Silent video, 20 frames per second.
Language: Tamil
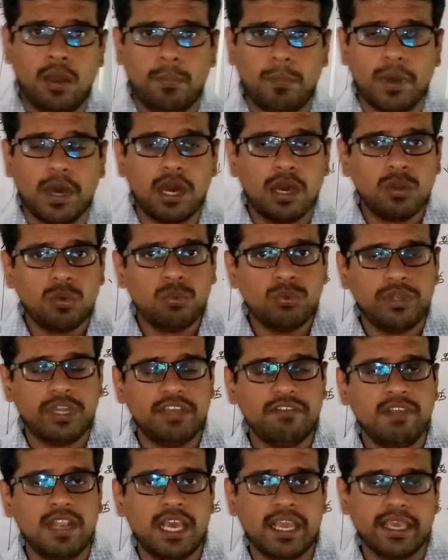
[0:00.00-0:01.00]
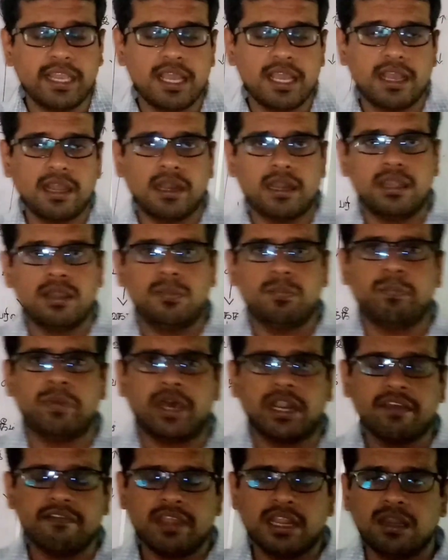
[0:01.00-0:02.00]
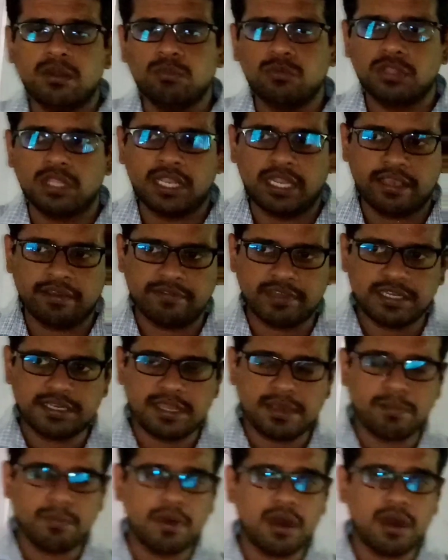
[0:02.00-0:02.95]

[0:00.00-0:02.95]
பாலூட்டி விலங்கினங்கள் பறவைகள் முதலியவற்றை